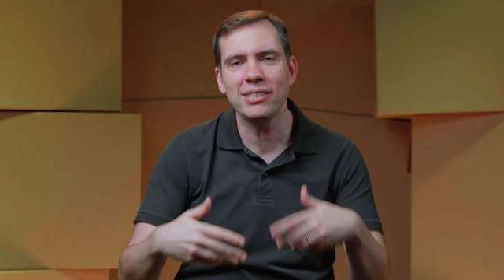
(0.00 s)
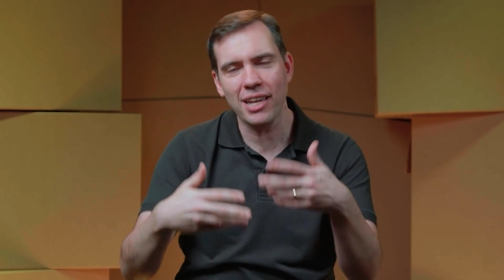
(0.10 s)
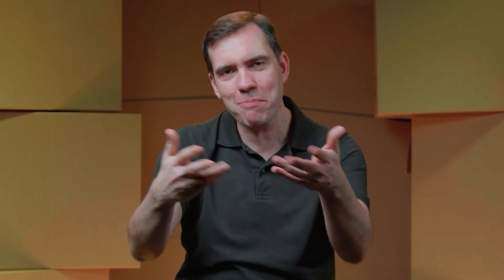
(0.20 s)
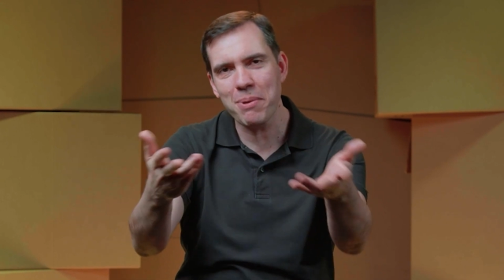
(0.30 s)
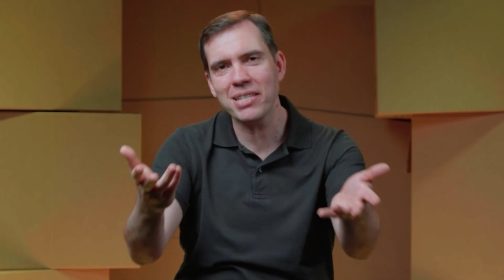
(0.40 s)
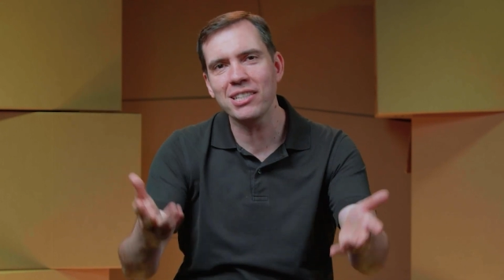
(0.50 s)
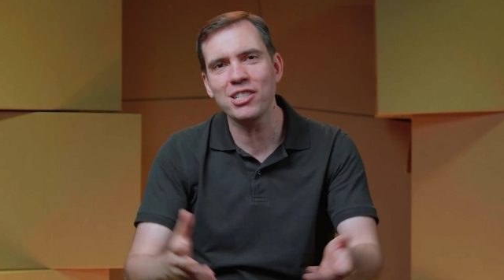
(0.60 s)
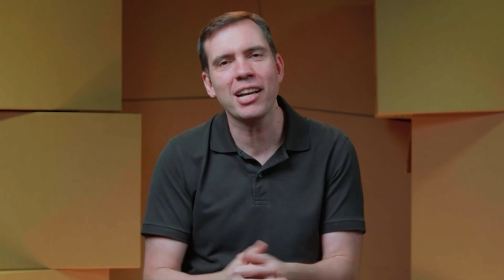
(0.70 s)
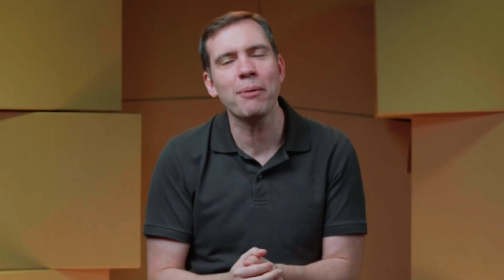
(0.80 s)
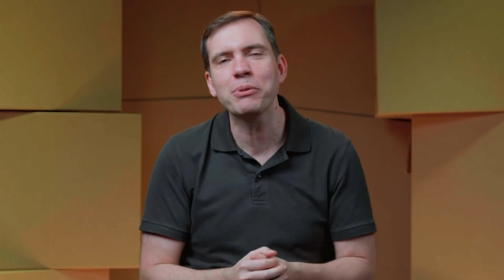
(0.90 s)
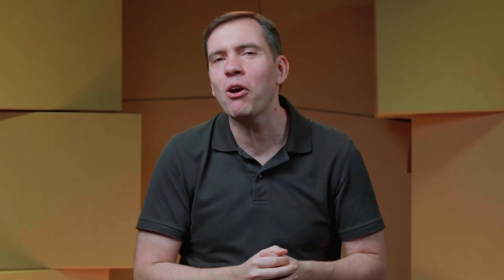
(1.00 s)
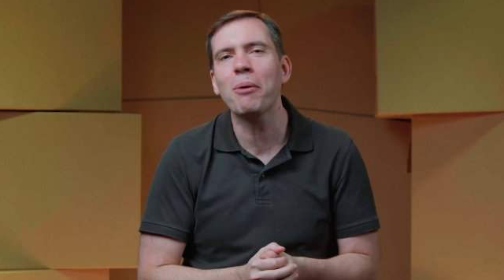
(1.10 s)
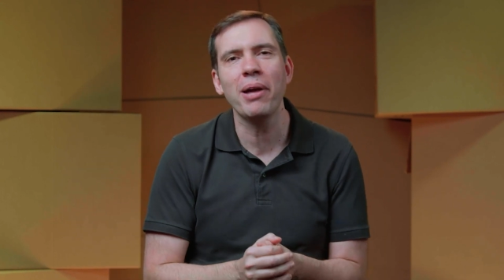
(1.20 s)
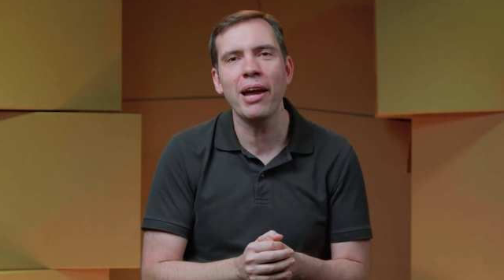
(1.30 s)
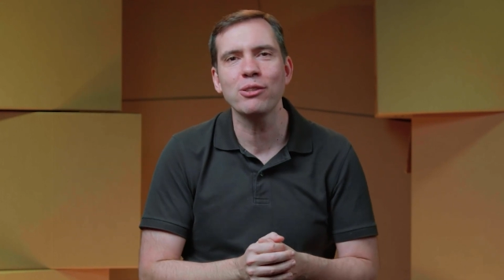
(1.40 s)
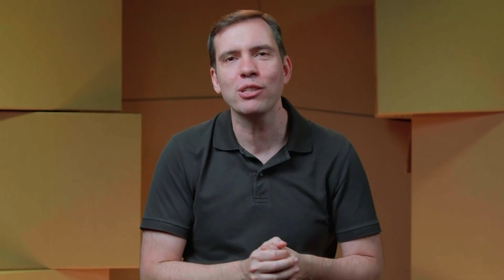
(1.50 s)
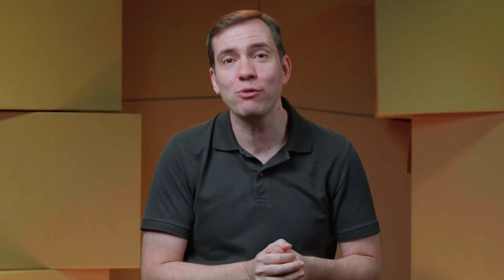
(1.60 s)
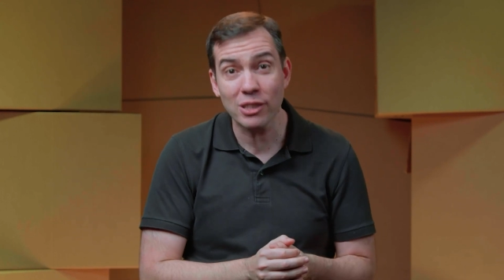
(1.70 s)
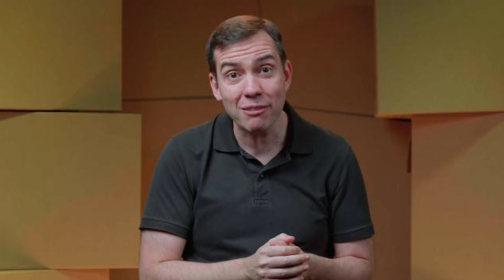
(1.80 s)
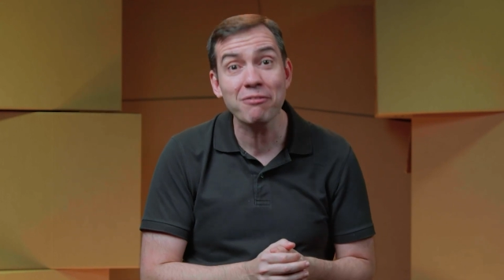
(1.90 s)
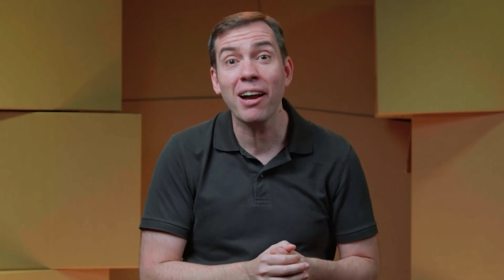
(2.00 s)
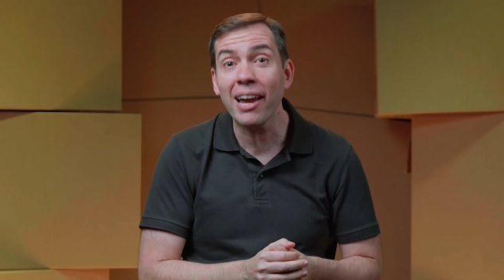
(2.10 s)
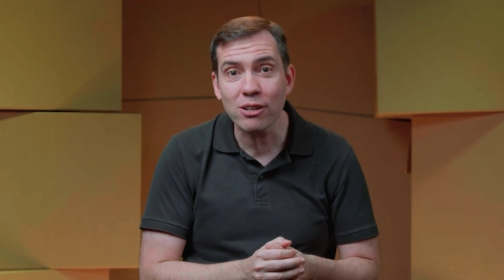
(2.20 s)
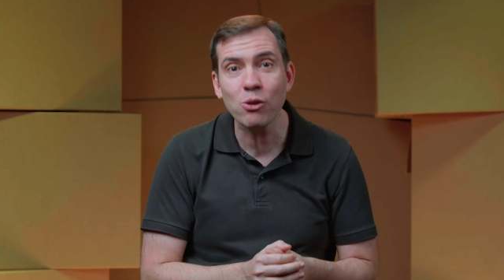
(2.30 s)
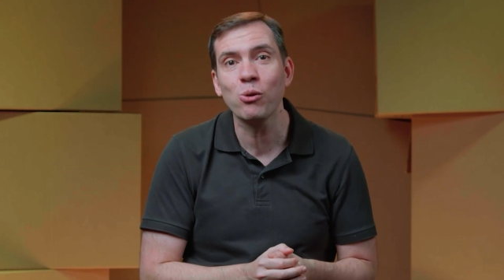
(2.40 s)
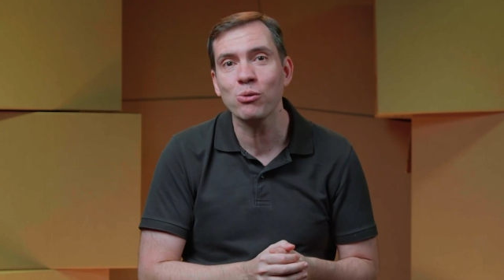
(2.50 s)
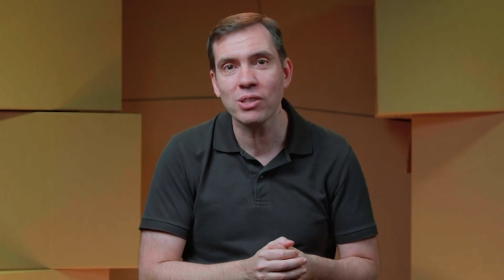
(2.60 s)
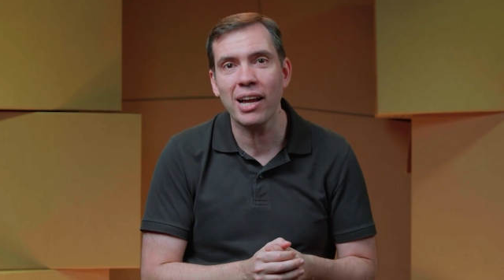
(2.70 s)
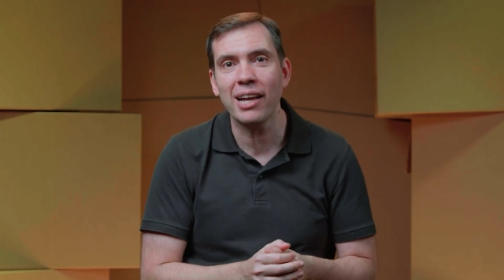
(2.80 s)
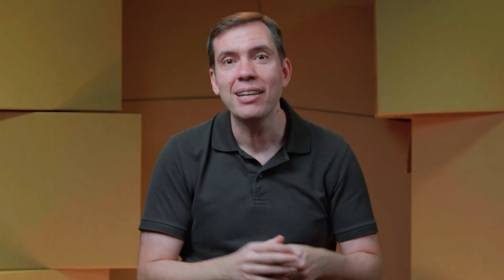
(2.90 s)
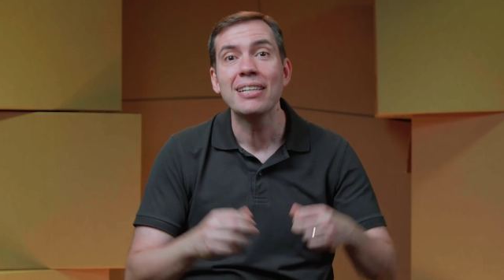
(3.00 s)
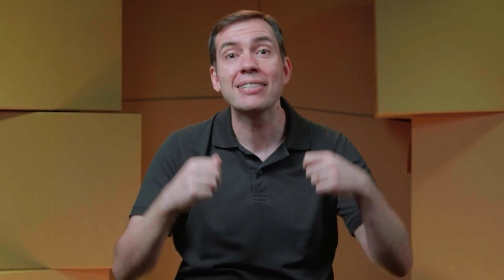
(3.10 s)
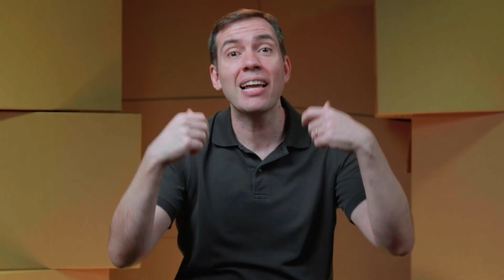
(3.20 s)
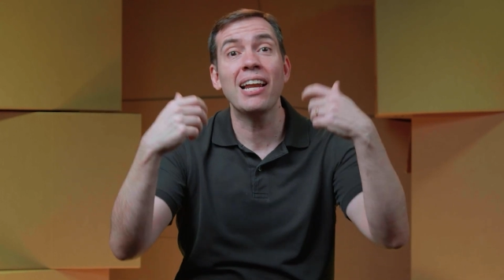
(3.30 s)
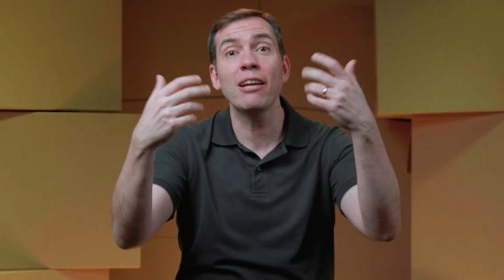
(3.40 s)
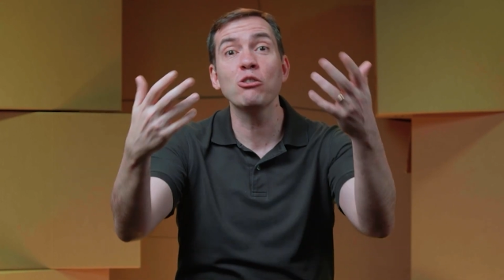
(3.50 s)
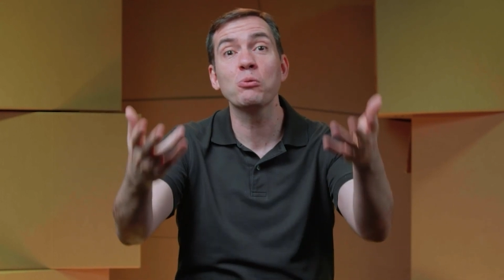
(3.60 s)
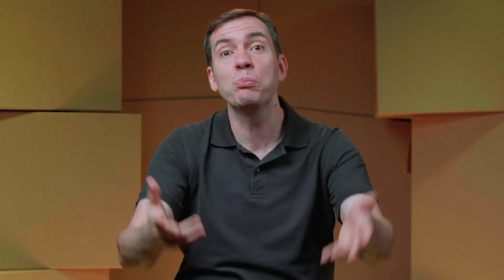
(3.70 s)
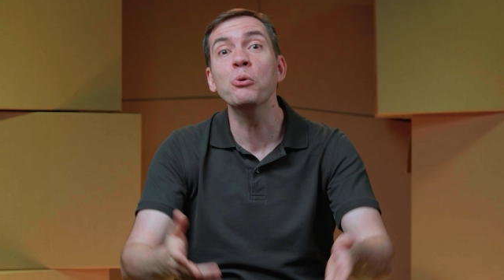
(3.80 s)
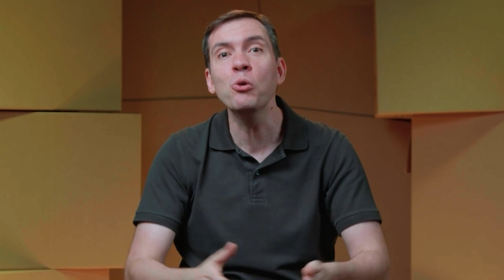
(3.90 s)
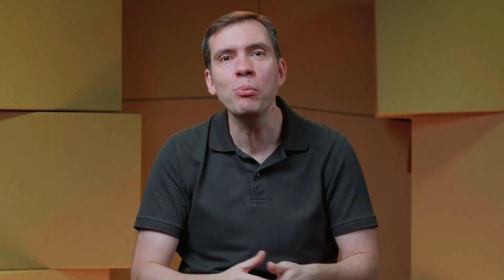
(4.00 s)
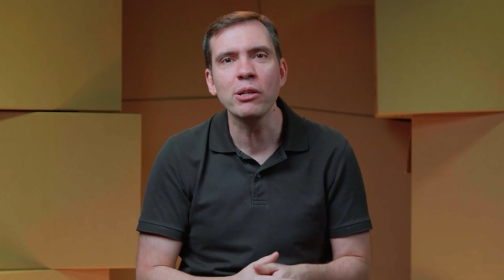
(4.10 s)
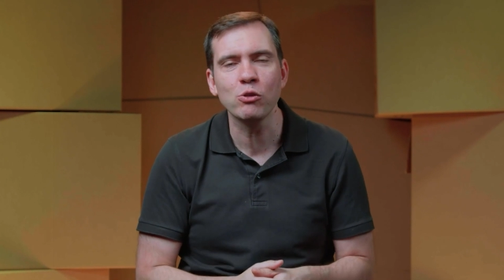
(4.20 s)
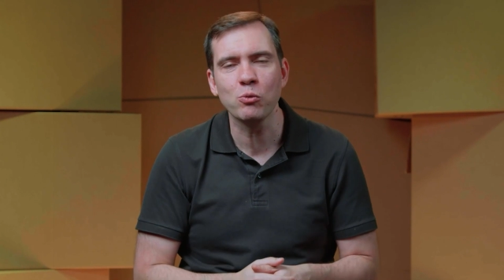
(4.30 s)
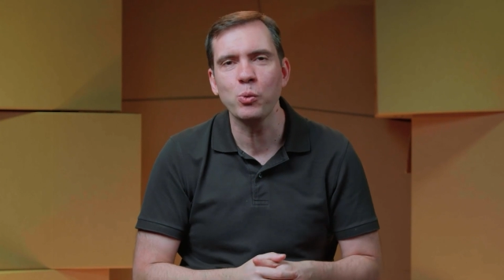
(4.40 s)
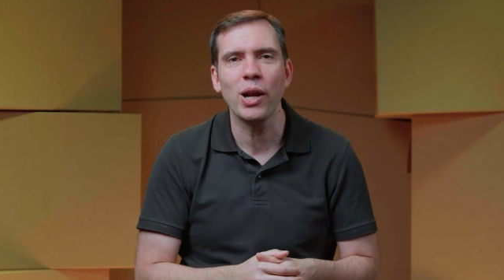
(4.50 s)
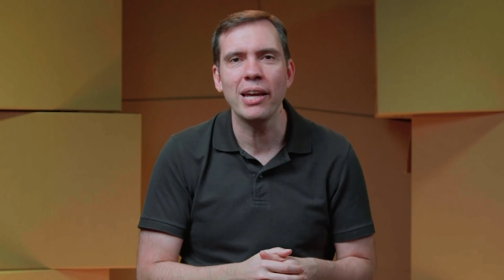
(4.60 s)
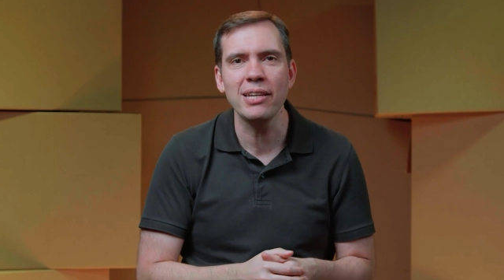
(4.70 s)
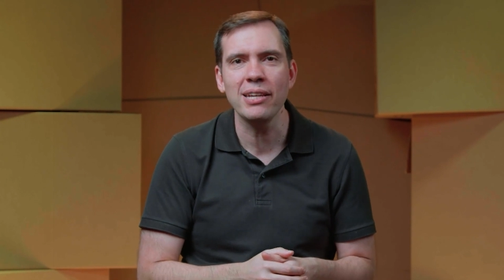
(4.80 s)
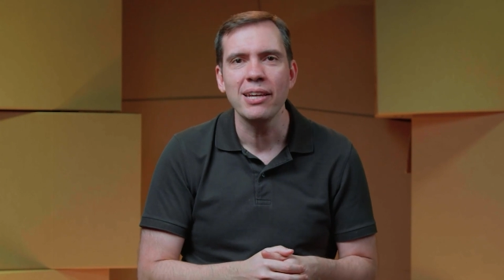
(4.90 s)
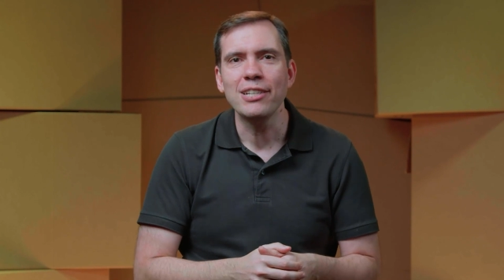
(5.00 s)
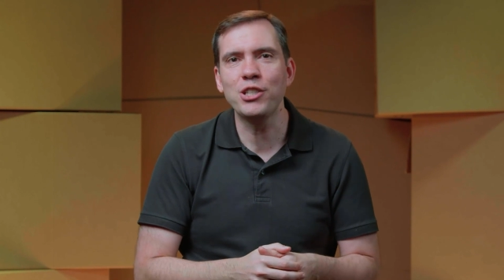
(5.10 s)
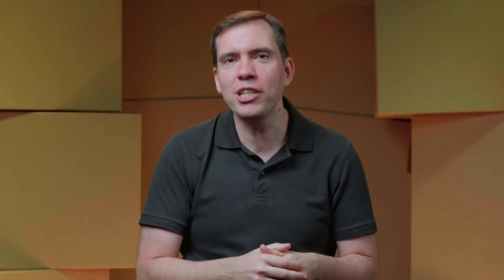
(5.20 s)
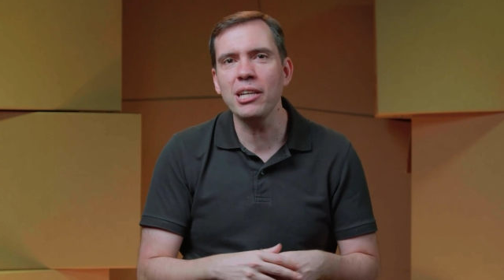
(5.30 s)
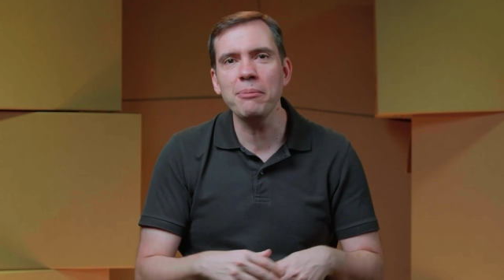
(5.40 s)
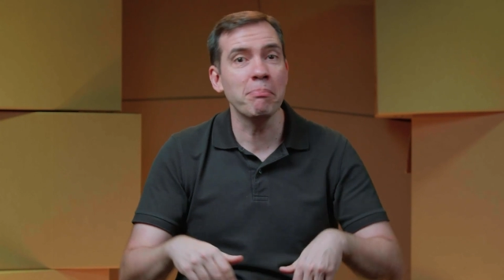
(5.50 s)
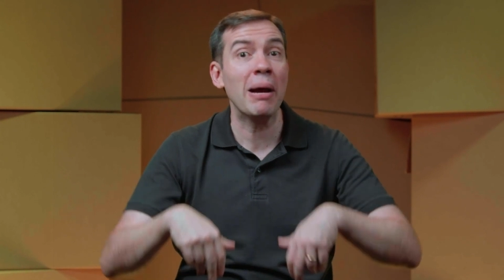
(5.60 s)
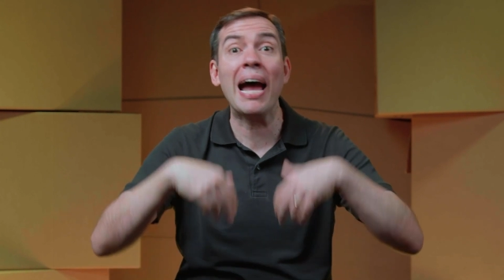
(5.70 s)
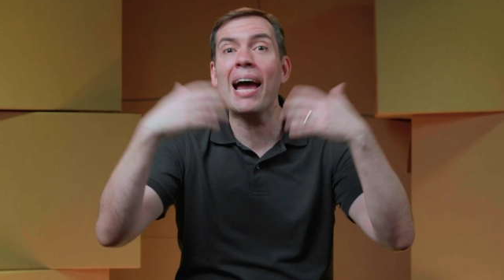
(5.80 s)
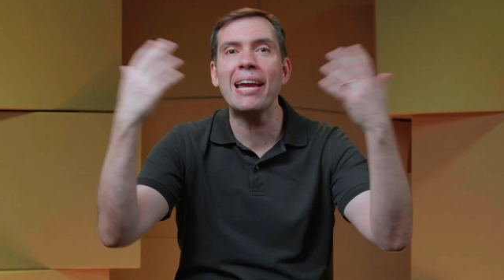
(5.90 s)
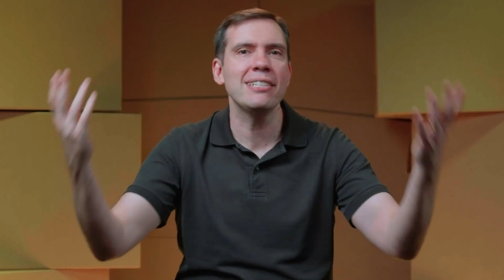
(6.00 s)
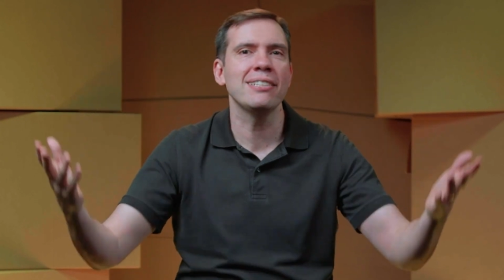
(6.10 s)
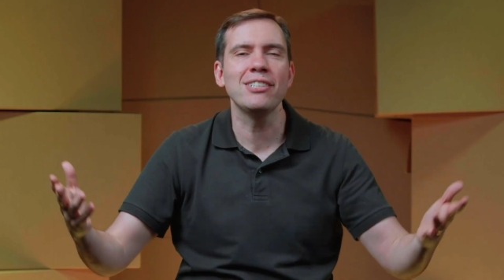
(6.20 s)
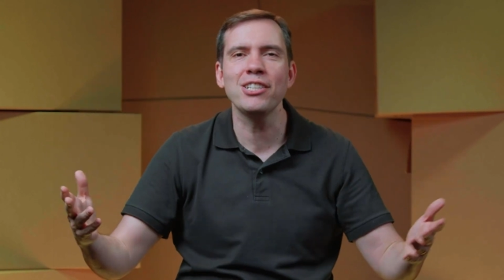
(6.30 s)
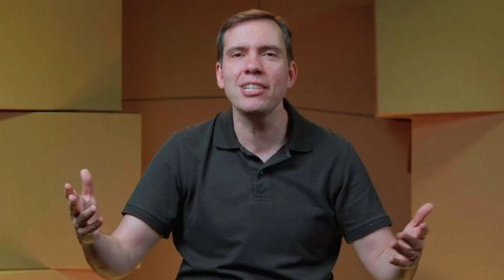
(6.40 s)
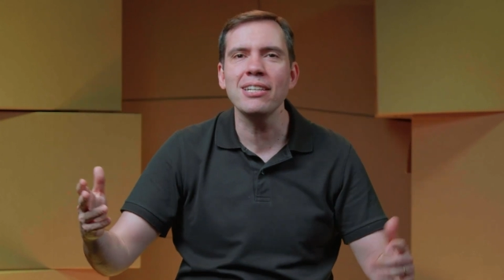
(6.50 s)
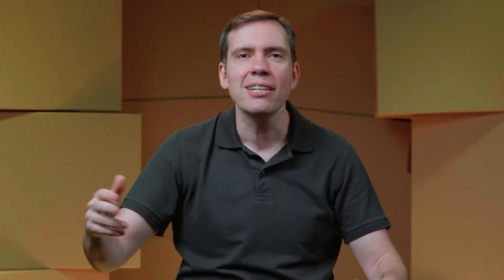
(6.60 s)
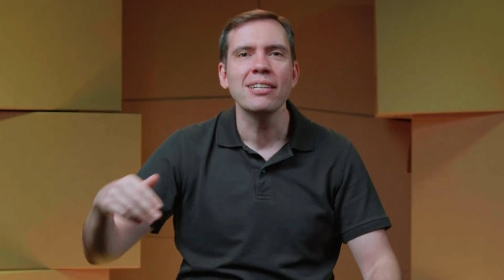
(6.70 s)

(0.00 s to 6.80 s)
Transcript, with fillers: Tem empresas de capital aberto que você vai encontrar salários públicos por aí de mais de